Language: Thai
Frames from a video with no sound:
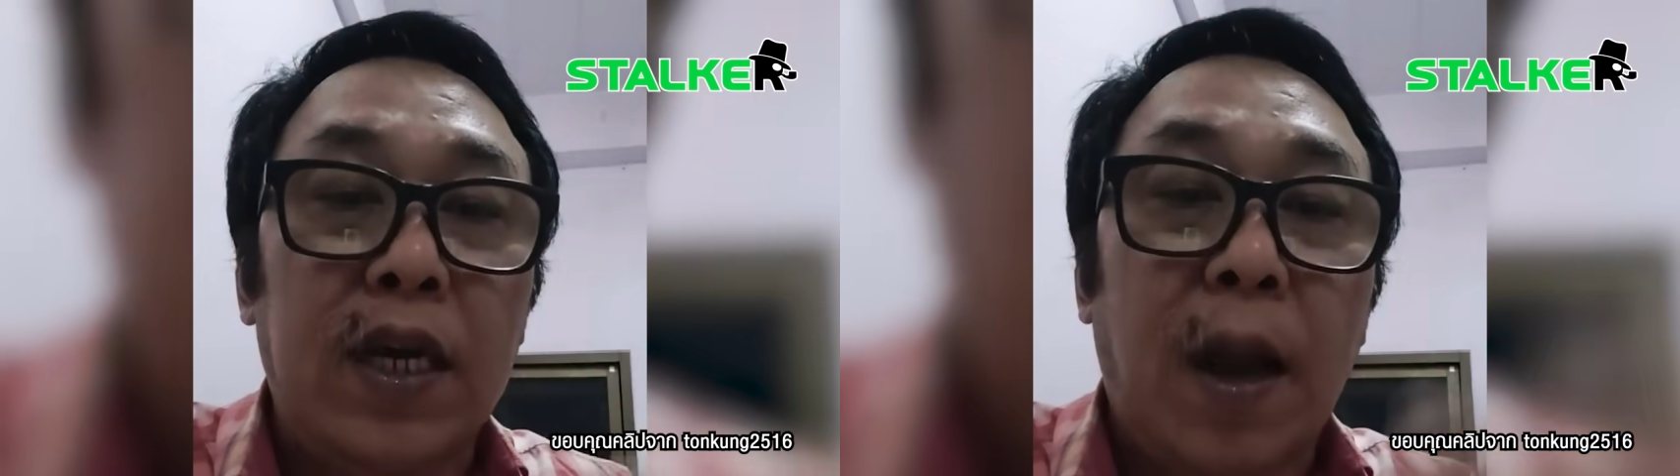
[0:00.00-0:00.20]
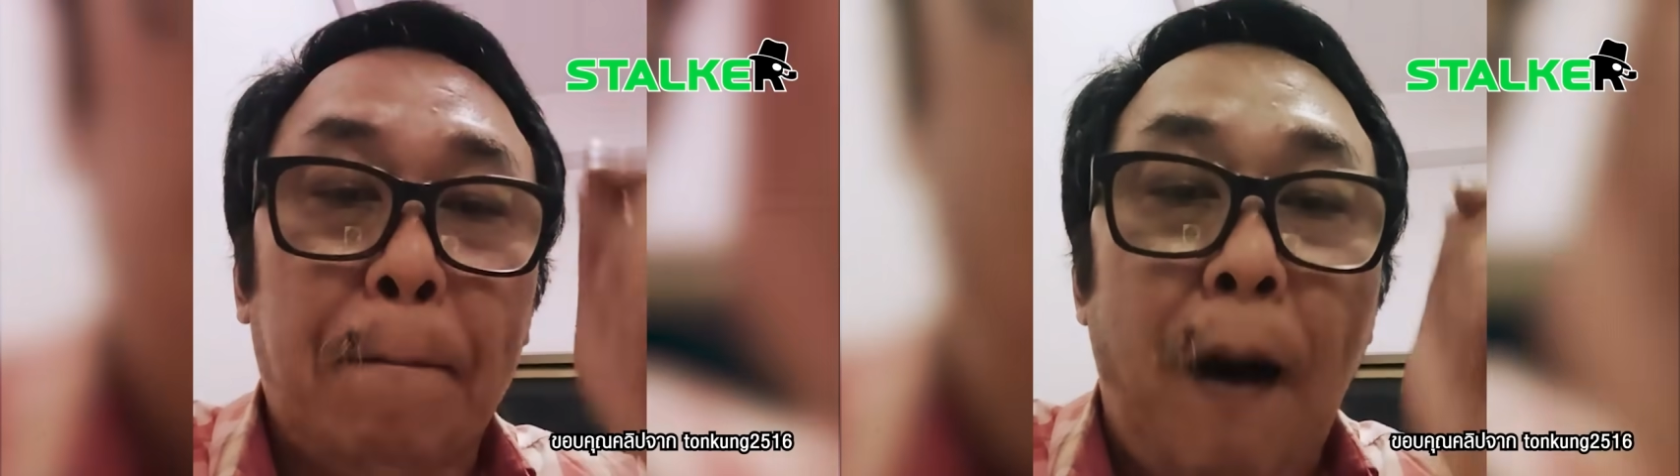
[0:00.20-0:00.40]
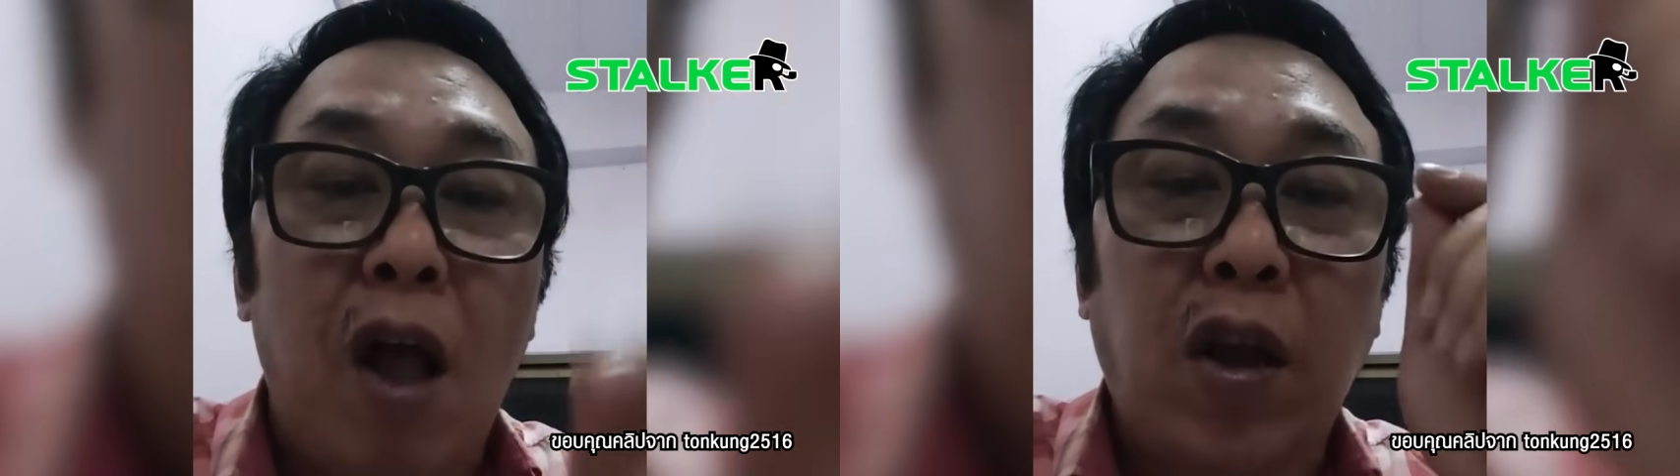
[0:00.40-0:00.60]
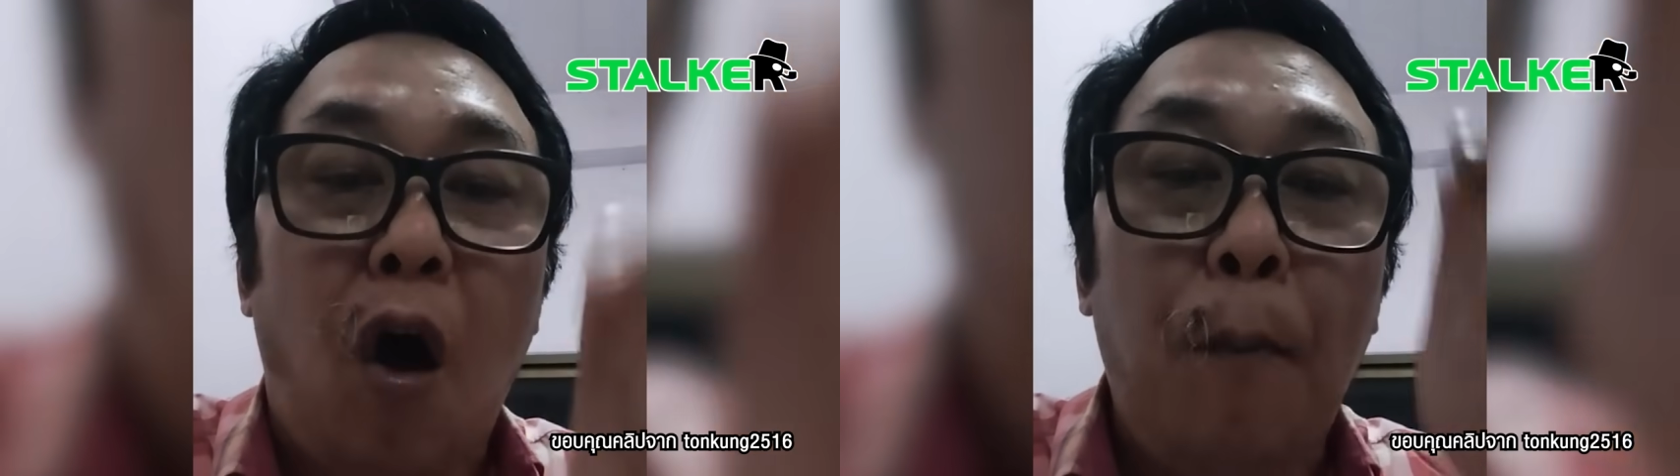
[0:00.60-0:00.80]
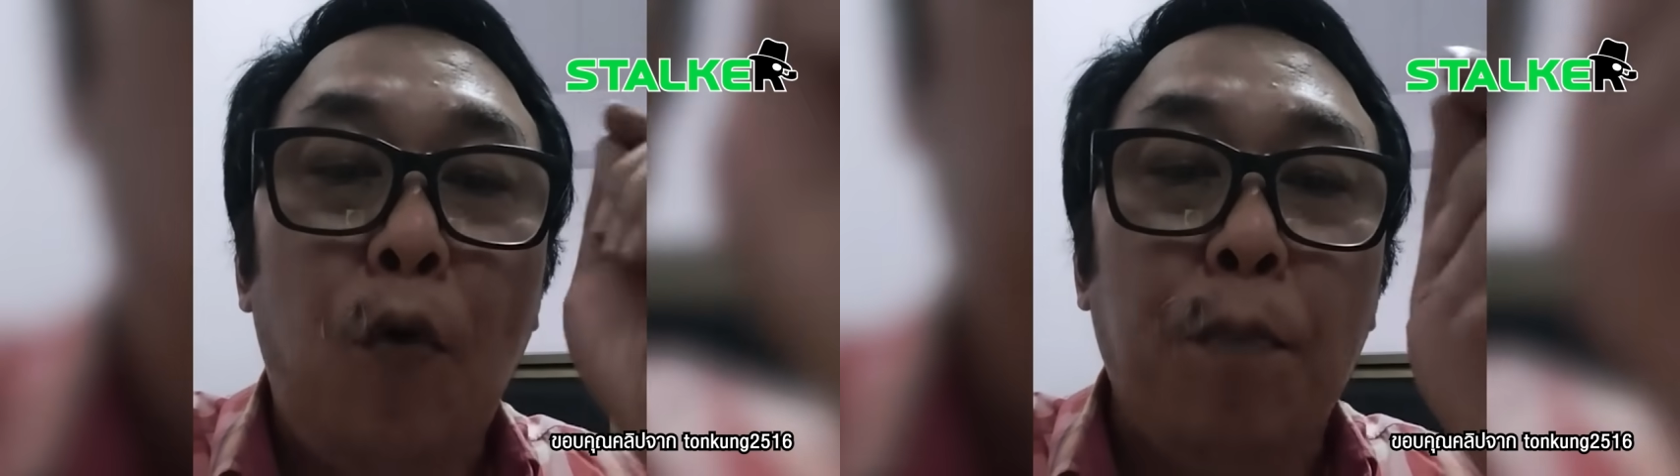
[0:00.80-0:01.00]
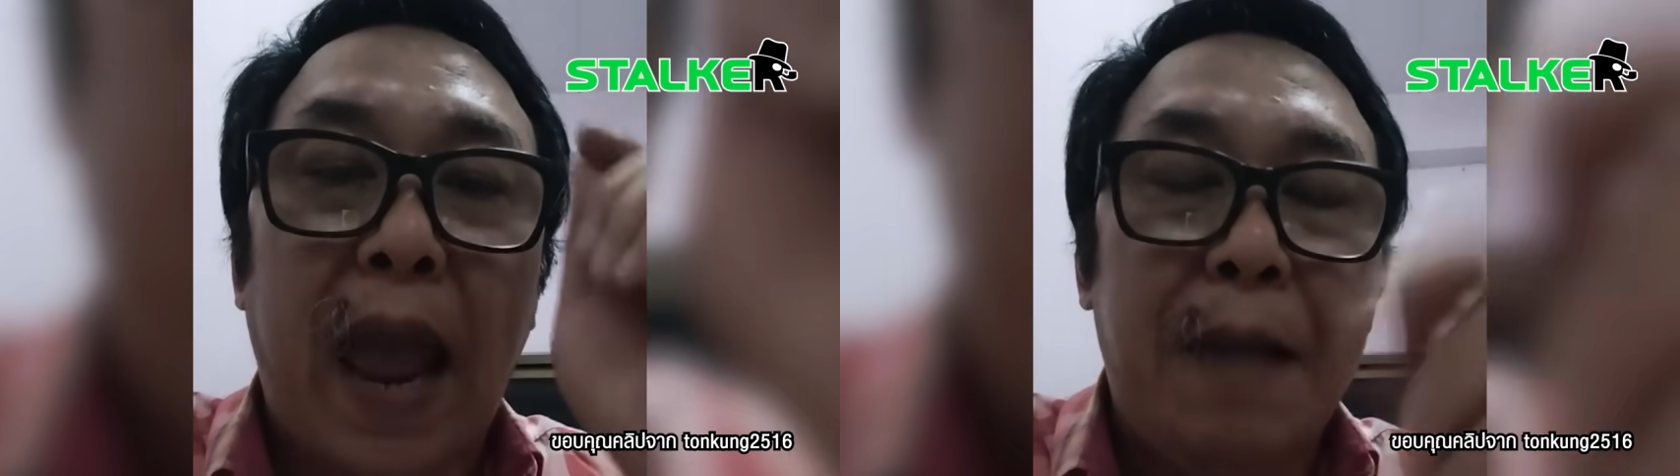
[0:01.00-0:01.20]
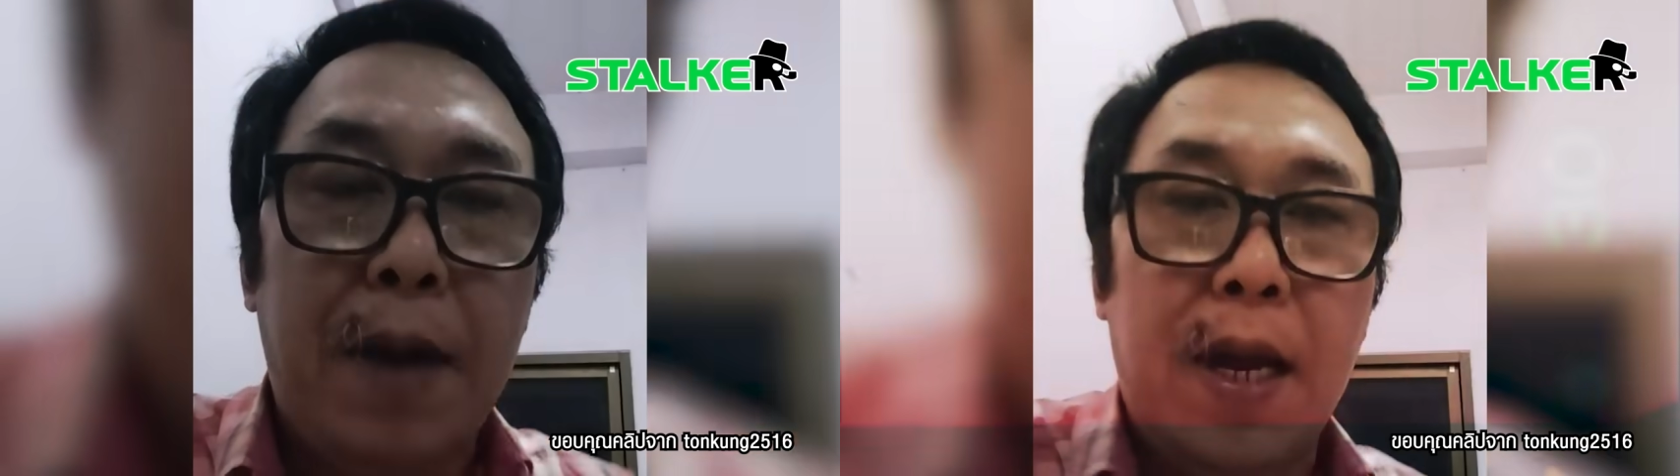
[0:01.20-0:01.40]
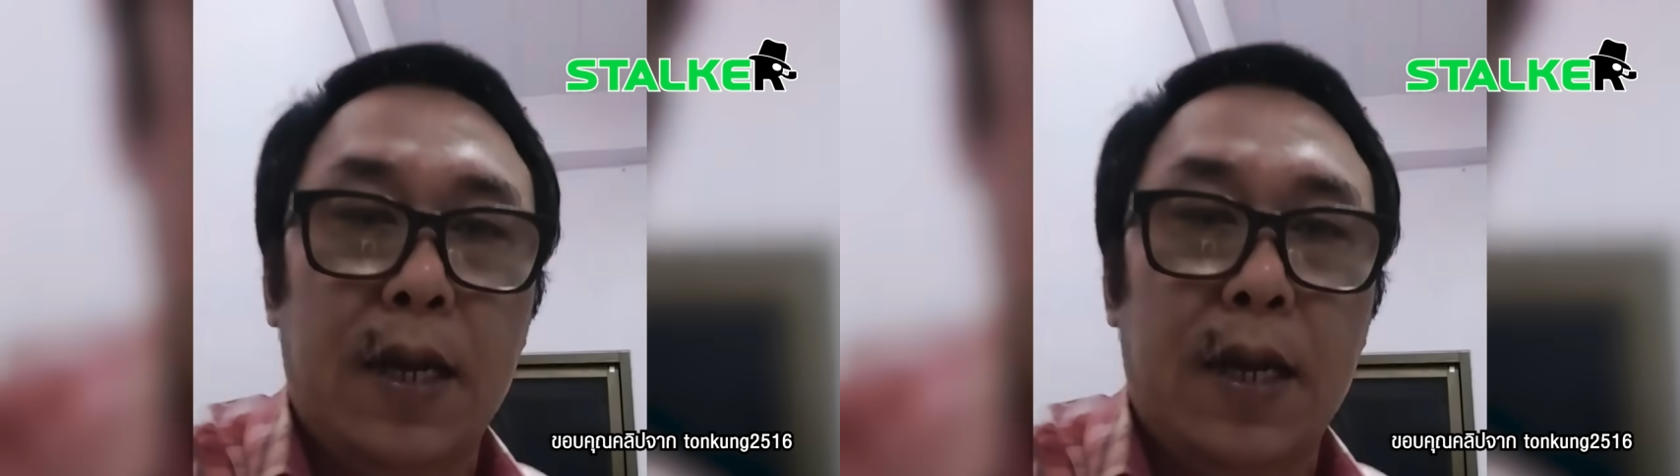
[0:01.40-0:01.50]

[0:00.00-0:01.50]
อื่นป้อนข้อมูลไปให้